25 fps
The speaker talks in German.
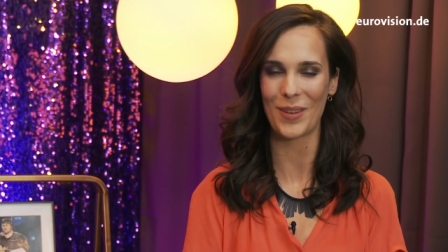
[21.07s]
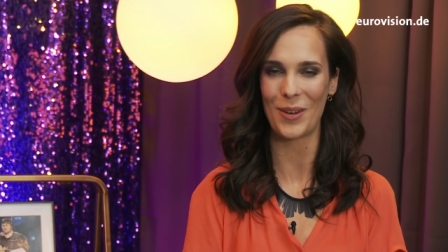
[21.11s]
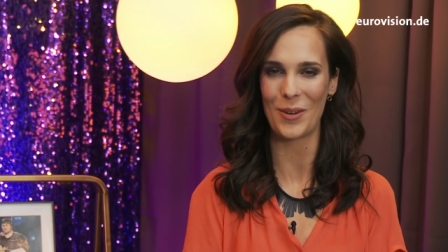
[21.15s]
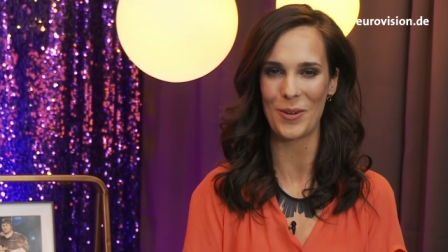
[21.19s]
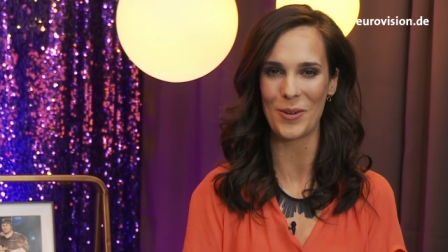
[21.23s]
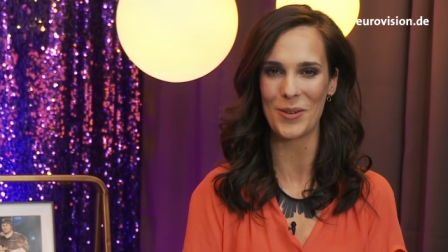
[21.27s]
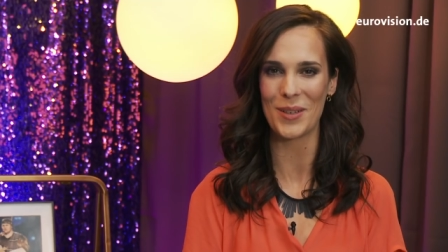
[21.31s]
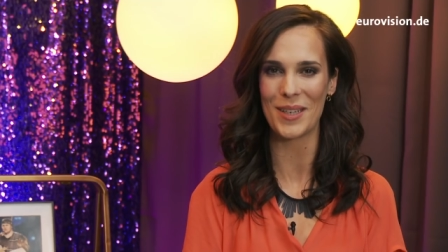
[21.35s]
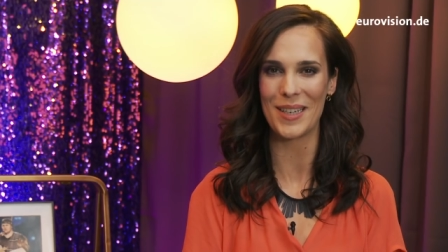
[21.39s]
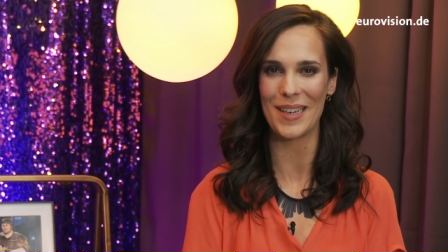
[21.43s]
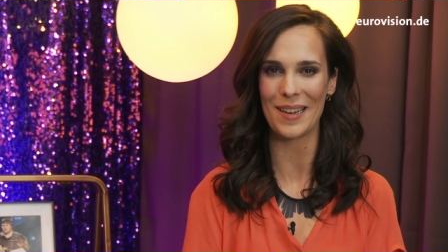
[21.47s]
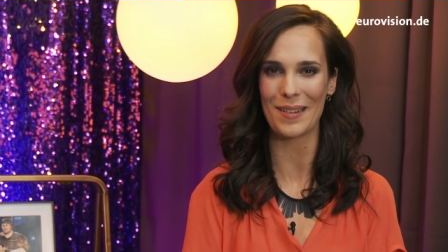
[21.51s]

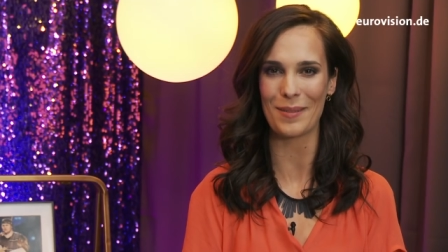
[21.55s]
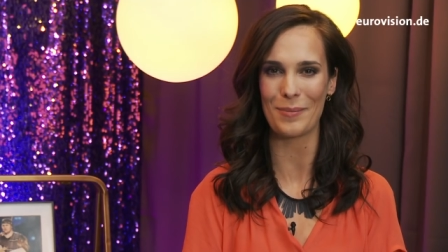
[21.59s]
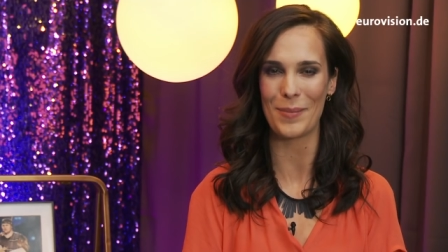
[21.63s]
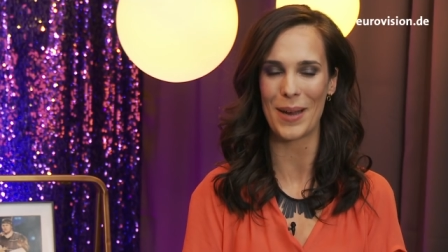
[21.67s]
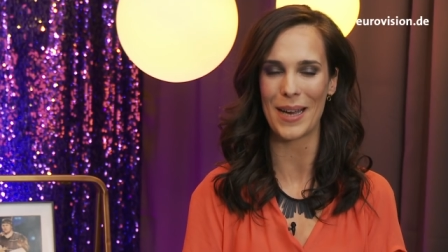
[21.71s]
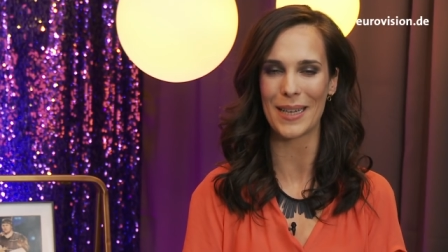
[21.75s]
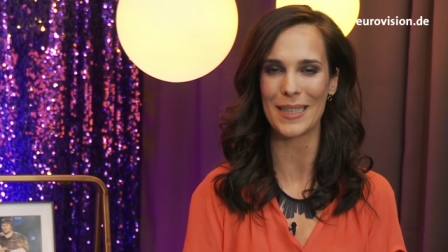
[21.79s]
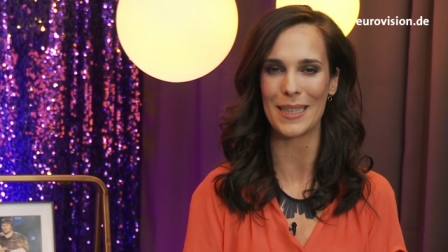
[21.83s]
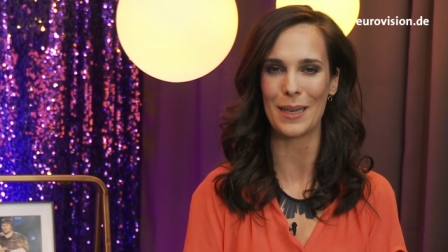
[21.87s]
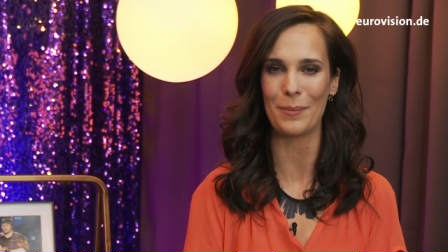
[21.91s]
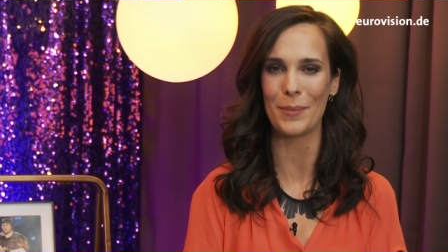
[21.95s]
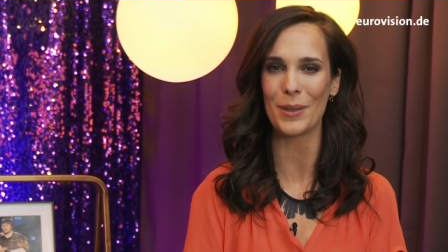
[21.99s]
Und das
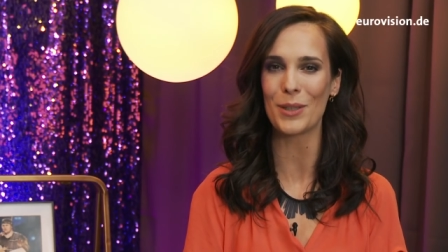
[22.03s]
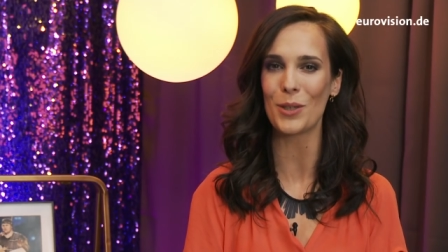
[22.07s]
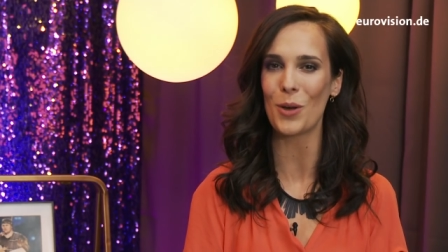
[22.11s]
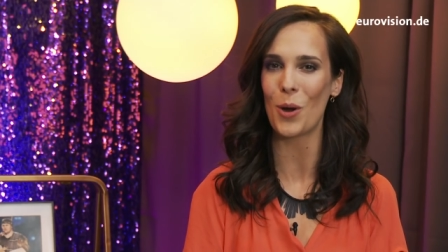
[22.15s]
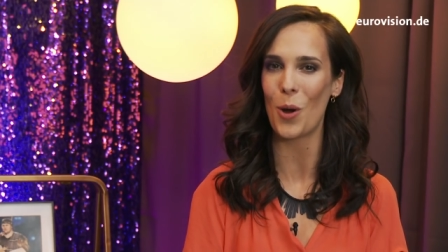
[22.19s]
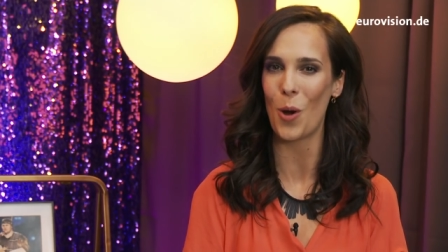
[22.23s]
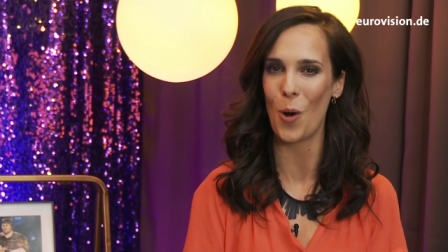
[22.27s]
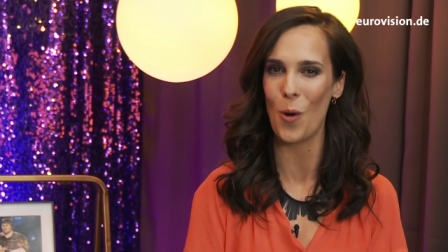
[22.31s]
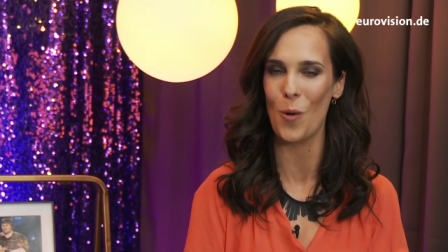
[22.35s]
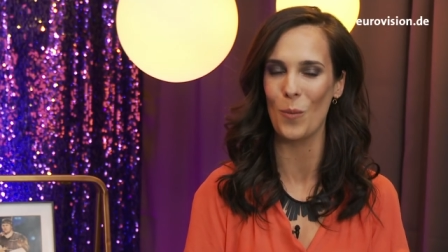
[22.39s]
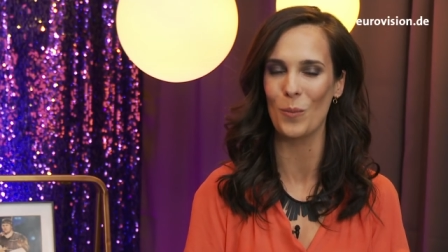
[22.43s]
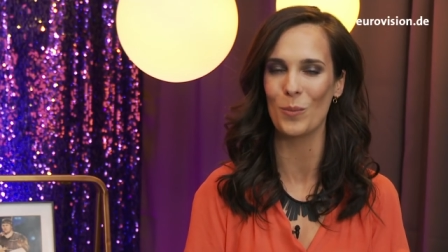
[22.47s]
macht er
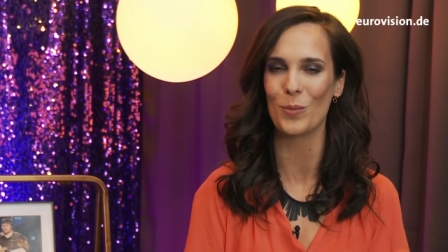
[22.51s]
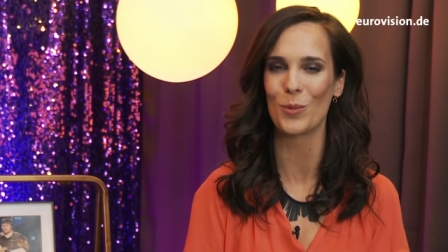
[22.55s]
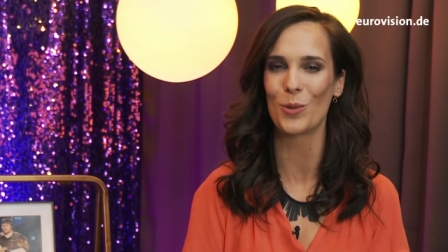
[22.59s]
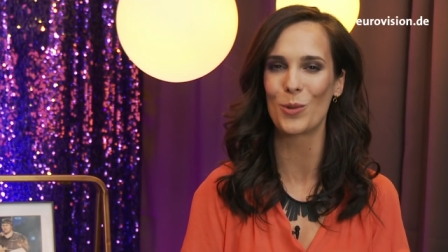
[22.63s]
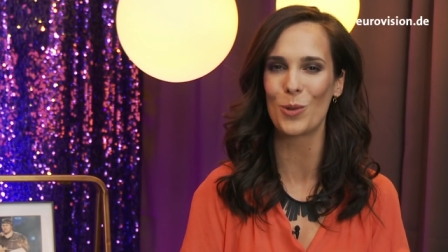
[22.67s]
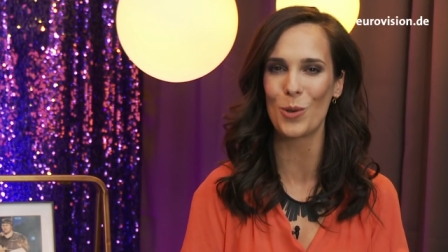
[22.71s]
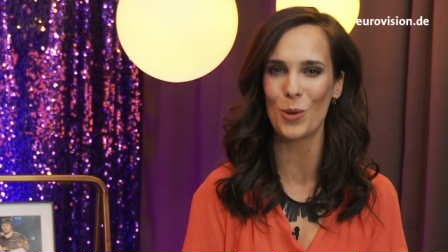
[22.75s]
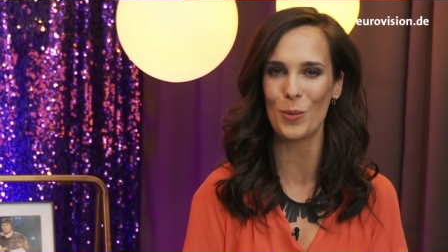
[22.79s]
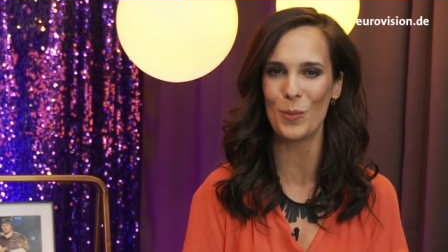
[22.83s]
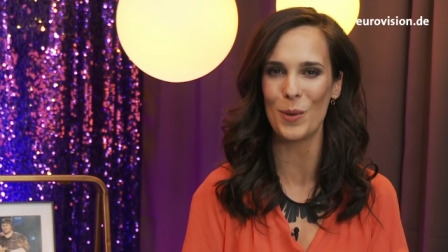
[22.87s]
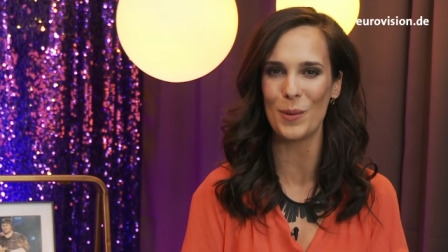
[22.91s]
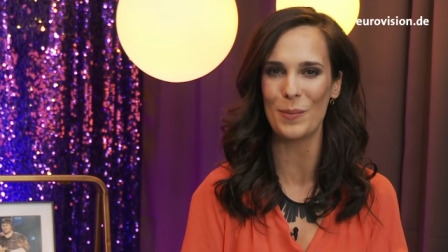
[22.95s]
mit Home.
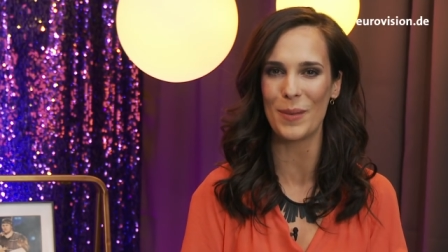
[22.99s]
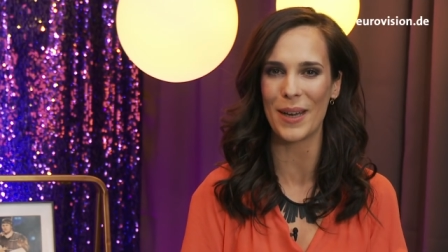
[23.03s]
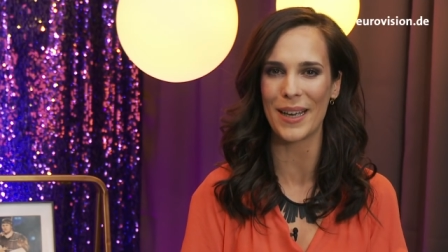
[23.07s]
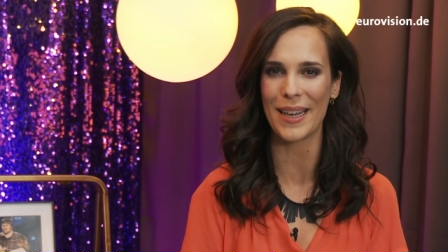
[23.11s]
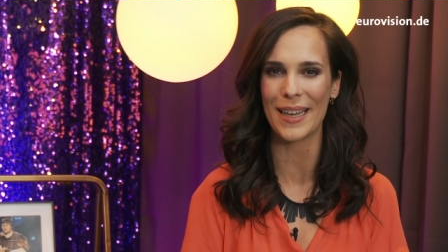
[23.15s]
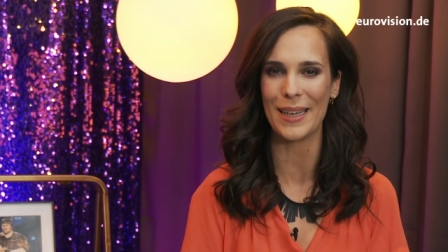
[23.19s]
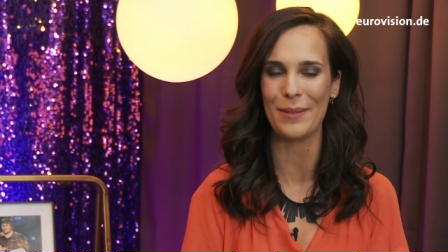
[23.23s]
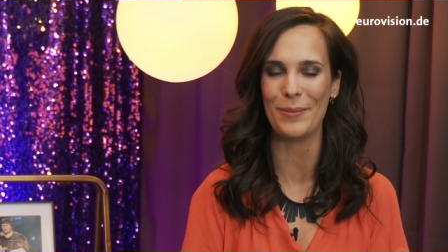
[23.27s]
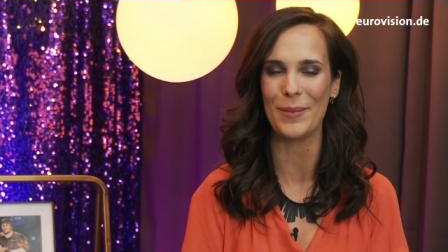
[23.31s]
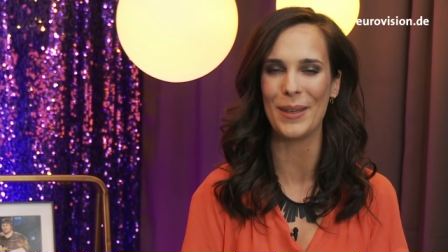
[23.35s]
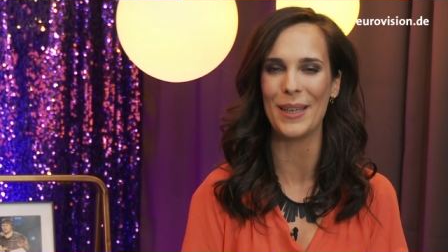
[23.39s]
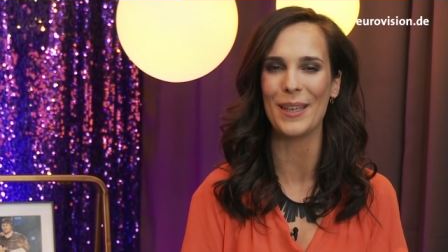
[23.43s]
Kobi
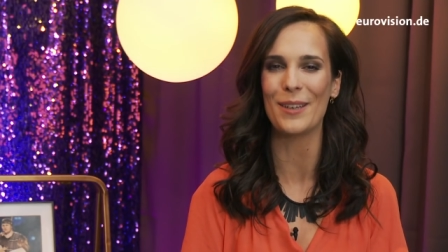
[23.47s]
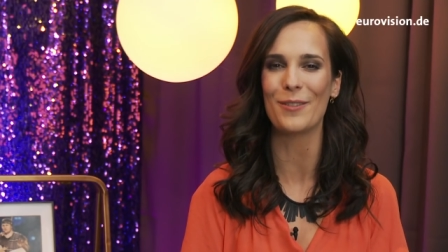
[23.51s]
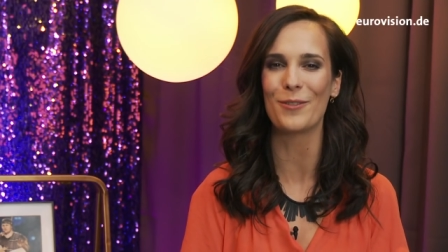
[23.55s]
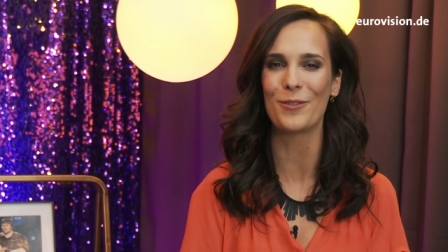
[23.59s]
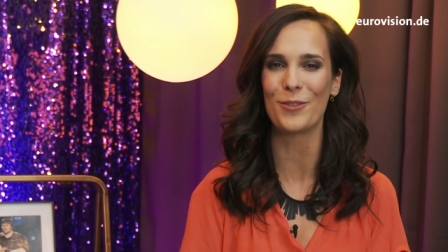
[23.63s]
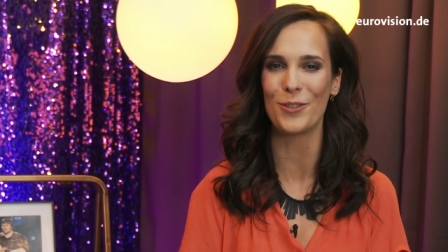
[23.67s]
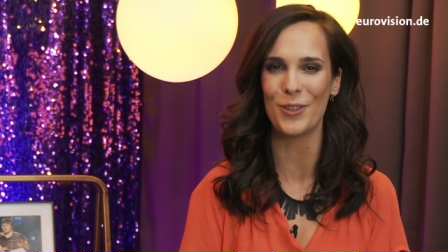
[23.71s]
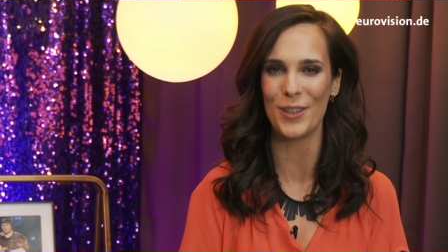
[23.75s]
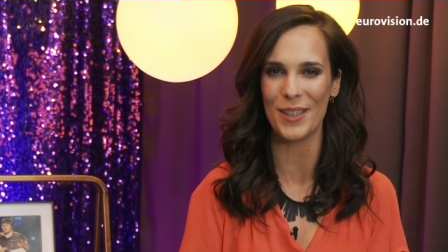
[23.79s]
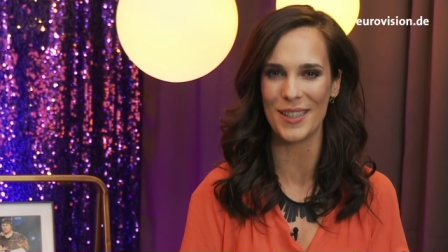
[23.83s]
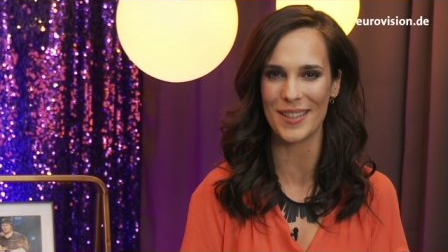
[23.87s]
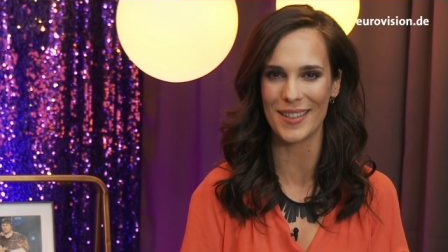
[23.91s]
Marimi
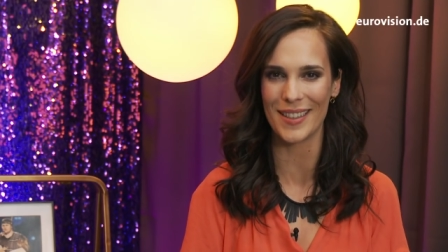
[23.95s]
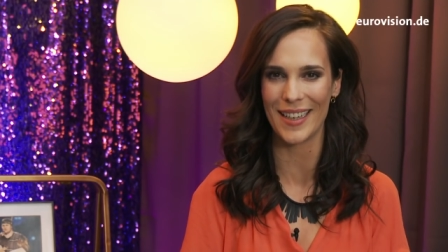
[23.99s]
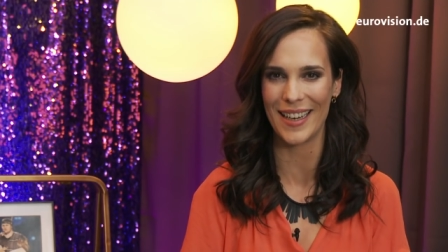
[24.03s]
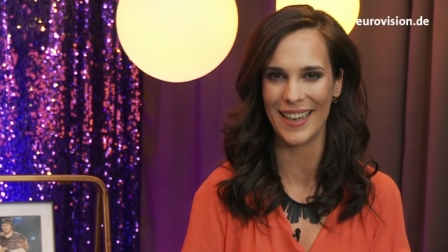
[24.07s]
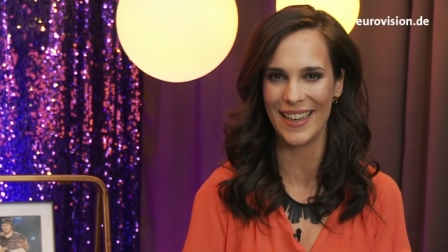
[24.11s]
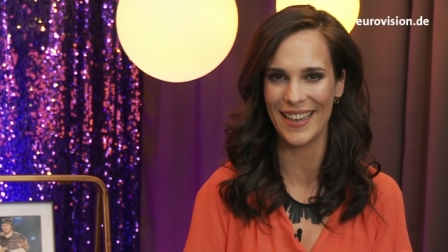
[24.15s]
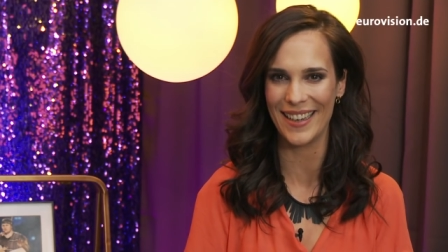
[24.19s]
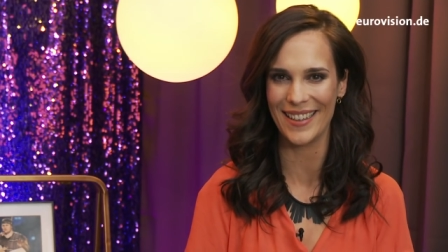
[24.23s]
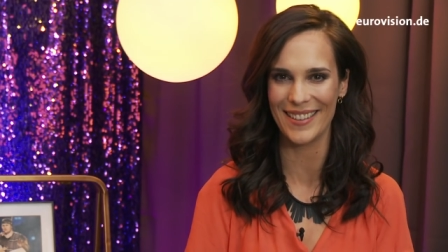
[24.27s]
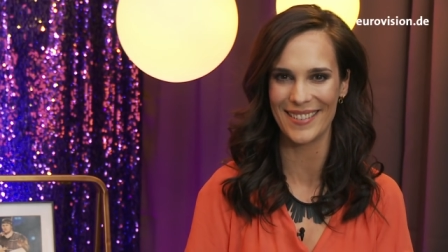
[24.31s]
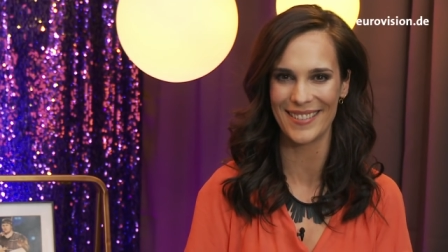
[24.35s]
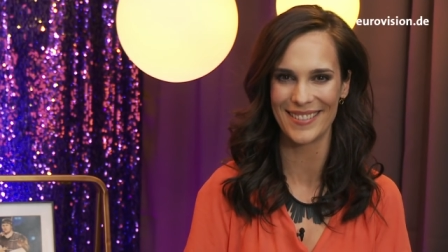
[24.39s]
für
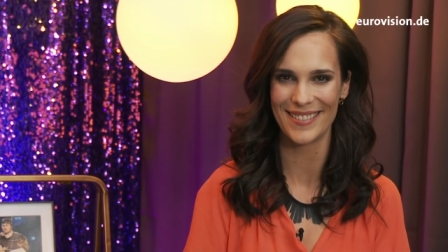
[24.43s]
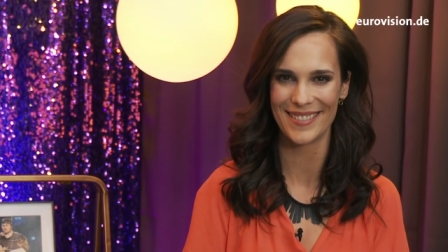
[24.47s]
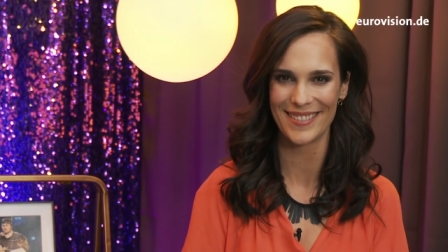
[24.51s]
Israel.